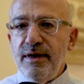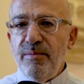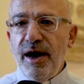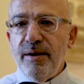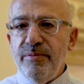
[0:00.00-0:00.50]

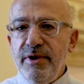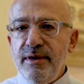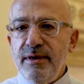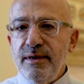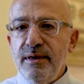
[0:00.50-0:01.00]
المحبة
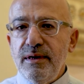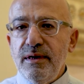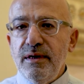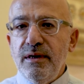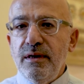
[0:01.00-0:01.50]

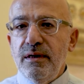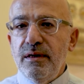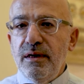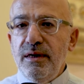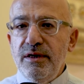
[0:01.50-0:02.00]

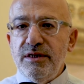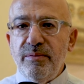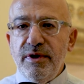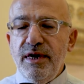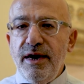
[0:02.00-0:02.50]
هي
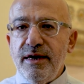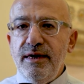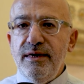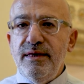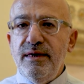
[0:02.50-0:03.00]
جمعية
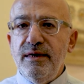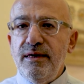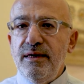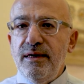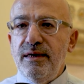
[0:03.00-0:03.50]
أكيد
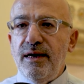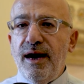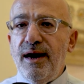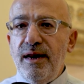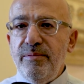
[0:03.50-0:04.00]

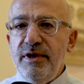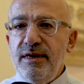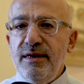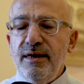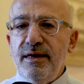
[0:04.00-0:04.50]

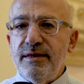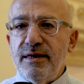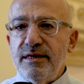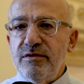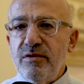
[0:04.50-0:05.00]
عالمية
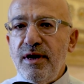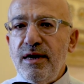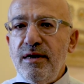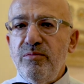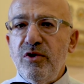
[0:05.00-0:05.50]

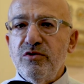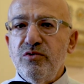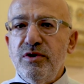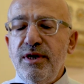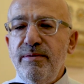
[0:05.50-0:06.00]
انترناسيونال
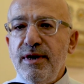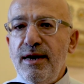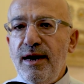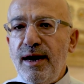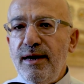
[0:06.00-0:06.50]
موجودة
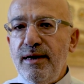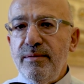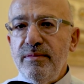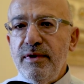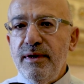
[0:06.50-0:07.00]
بكل العالم